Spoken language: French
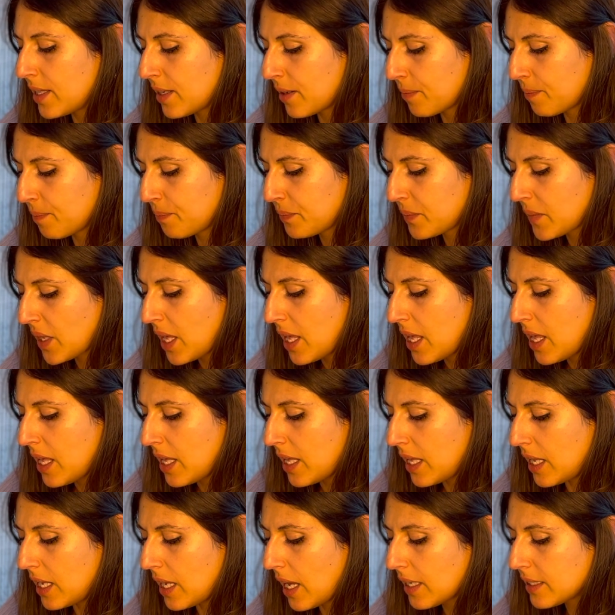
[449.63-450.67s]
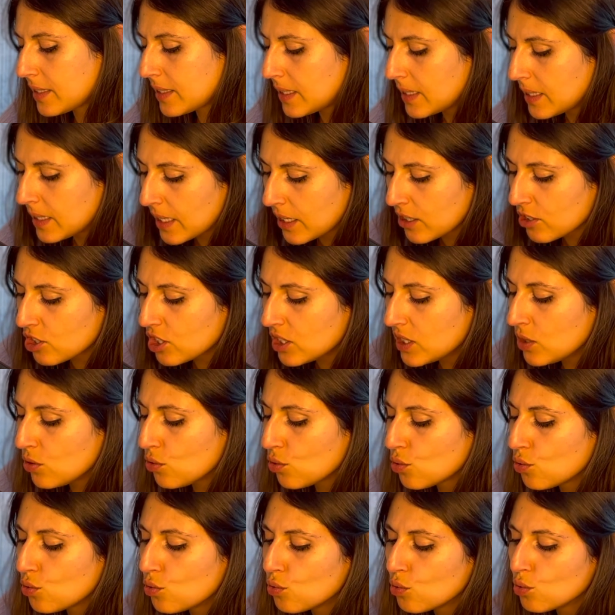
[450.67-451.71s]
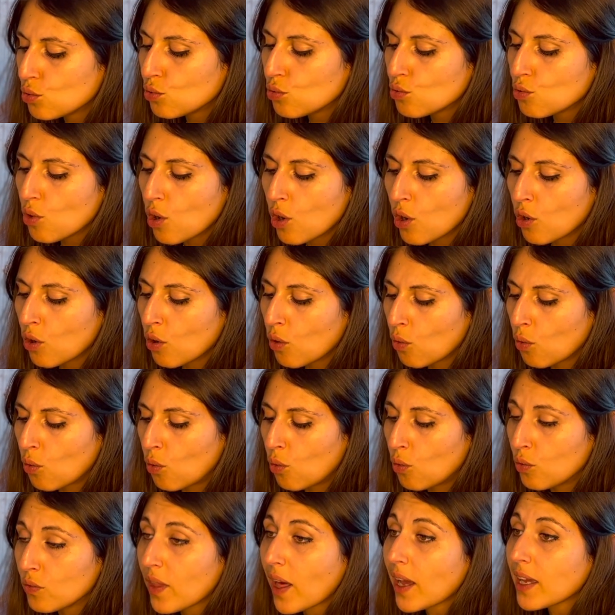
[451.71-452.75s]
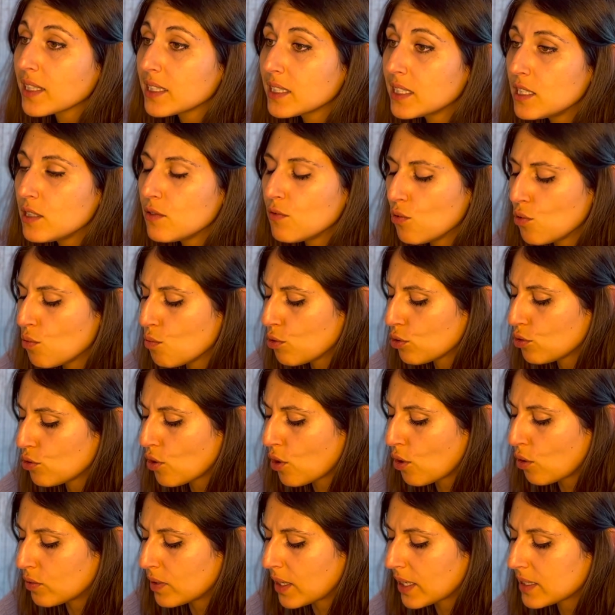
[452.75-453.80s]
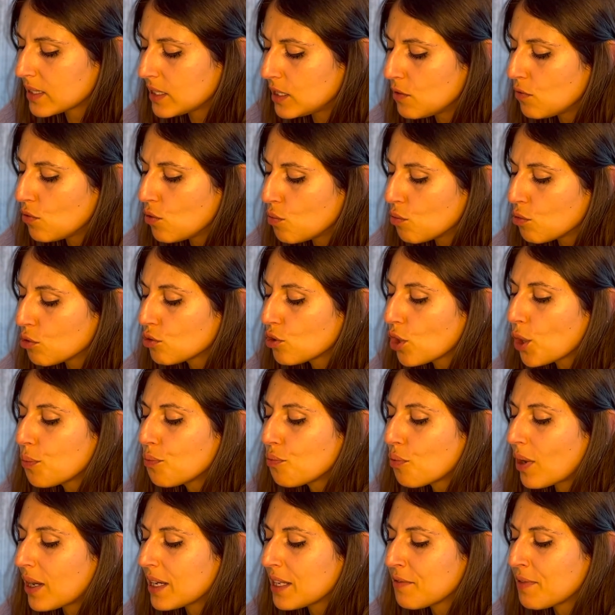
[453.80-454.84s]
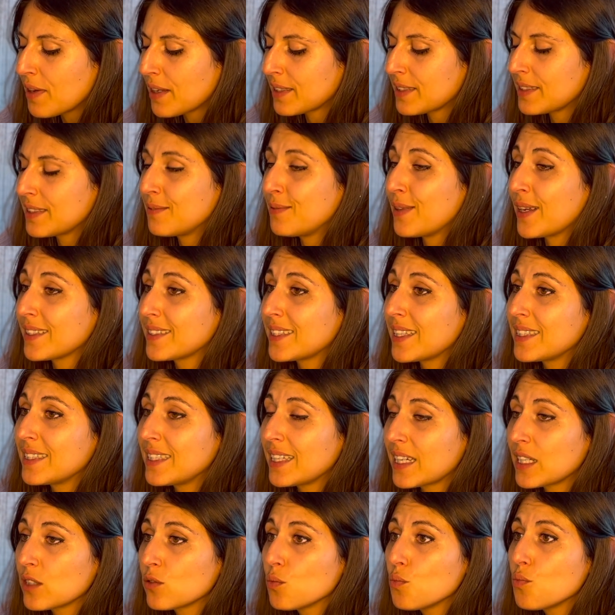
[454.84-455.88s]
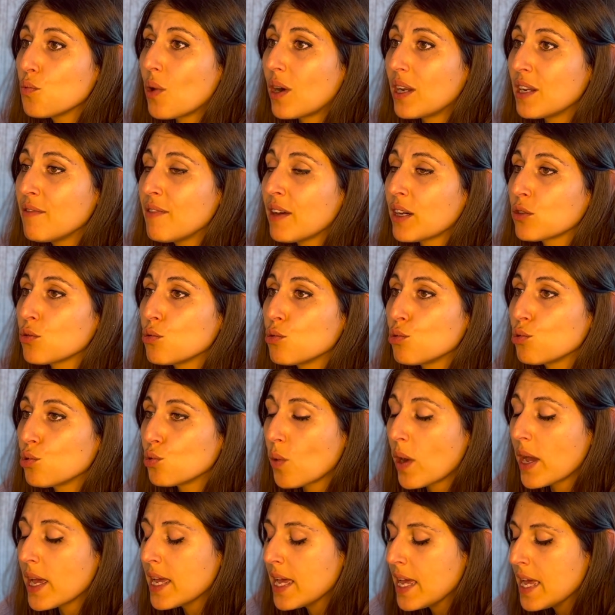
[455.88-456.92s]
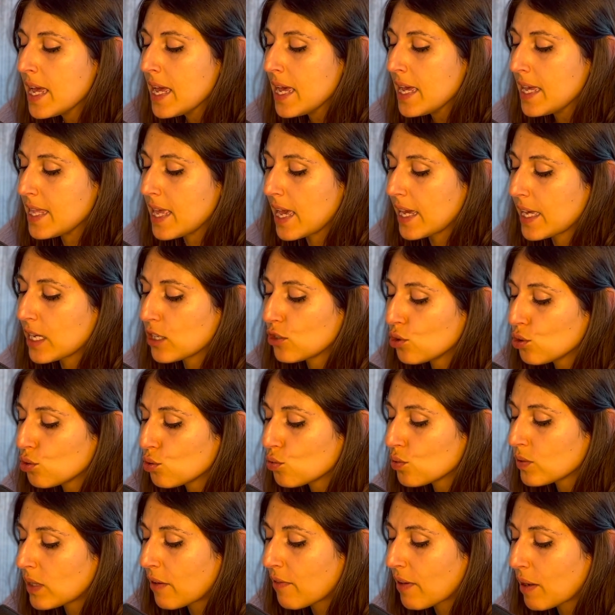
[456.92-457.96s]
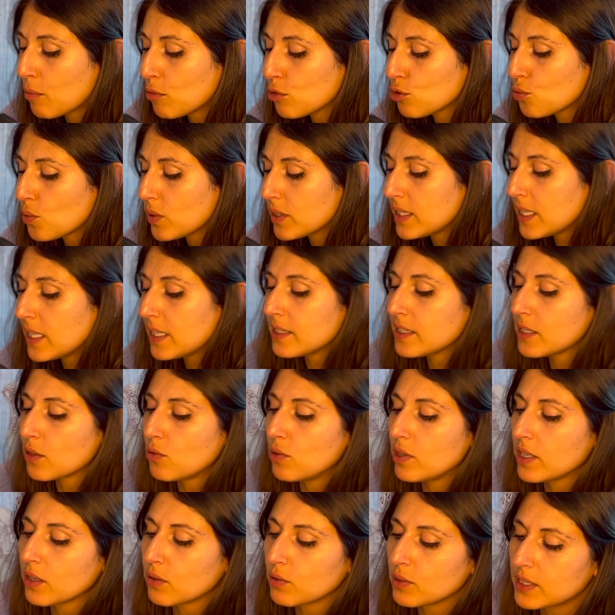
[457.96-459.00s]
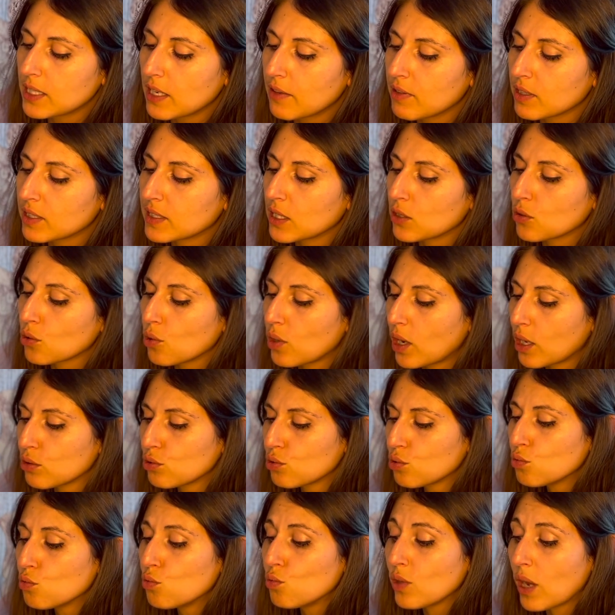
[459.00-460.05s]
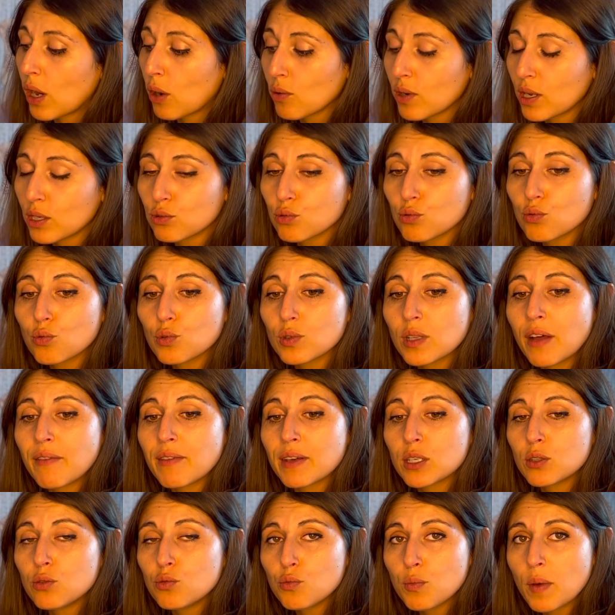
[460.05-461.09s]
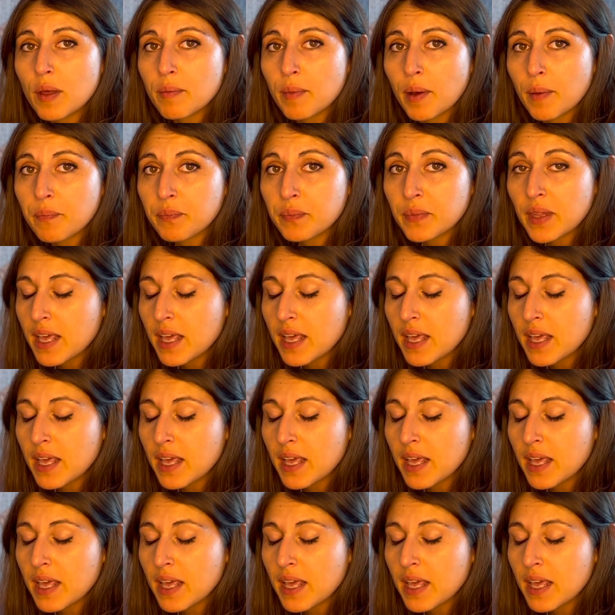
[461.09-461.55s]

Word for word: Hein. Et là, c'est une énergie du coup où euh, on active le moteur, on active le moteur pour aller vers, cette guérison, pour aller vers ce souhait. Il y a quelque chose qu'on a vraiment souhaité et c'est en lien aussi avec cette relation ou la relation qu'on a avec nous-mêmes. Hein.